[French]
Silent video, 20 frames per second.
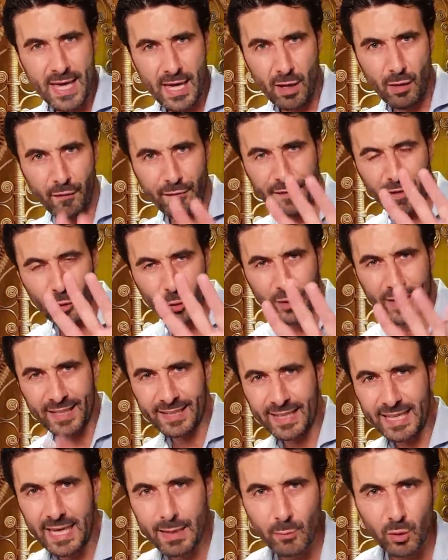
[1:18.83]
Et enfin, le
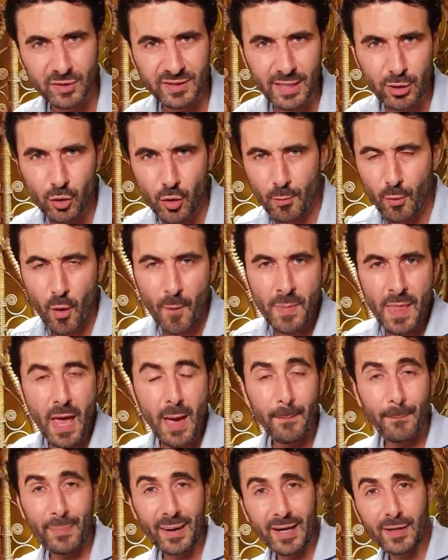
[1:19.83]
quatrième enseignement,
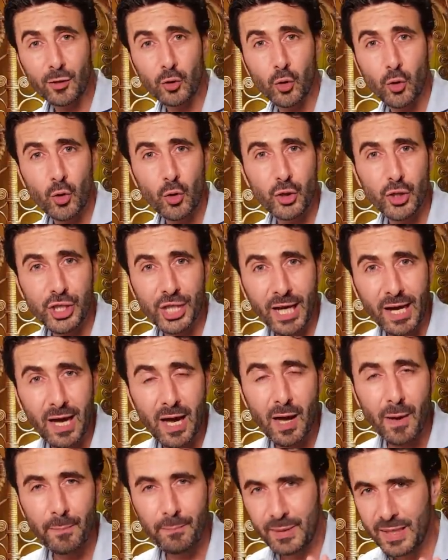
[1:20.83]
pas de
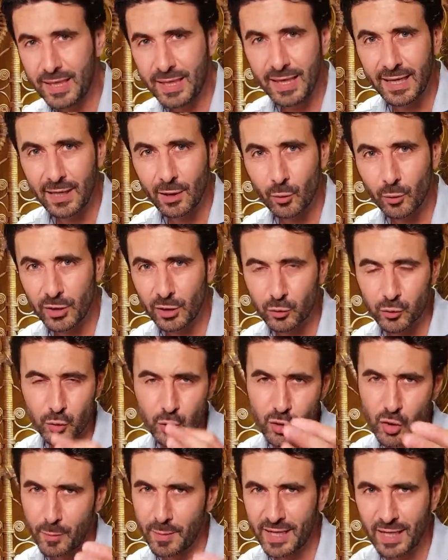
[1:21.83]
Gérard Piqué. On est dans
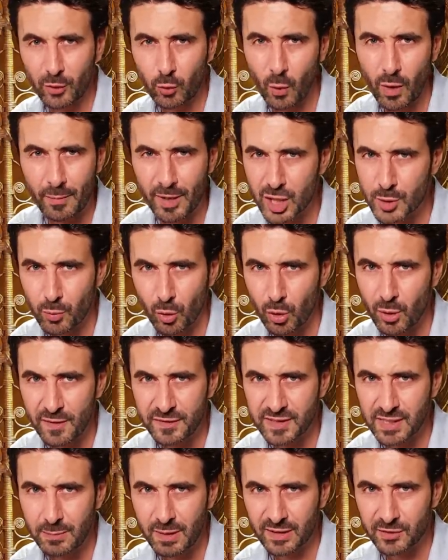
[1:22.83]
une semaine à 3 matchs pour le
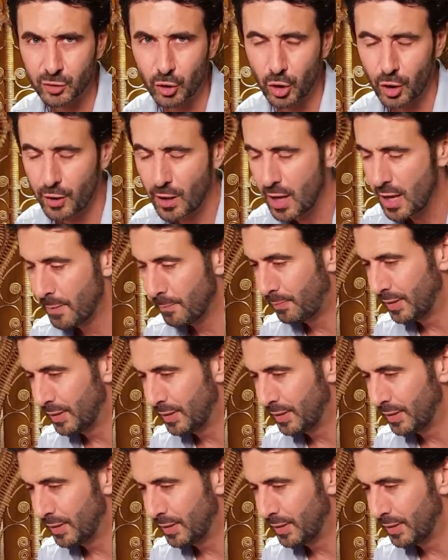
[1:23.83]
FC Barcelone.